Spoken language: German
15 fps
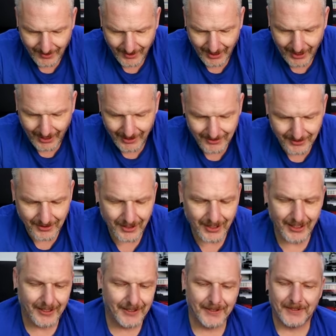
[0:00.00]
Nee, also
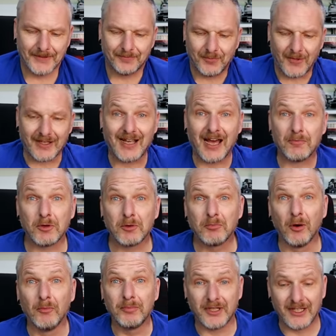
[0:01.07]
das hat mit
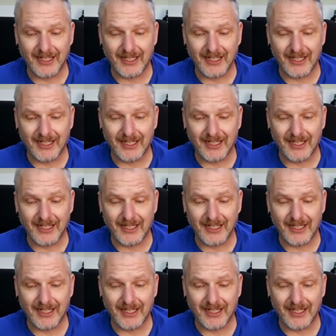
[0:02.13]
Pumpe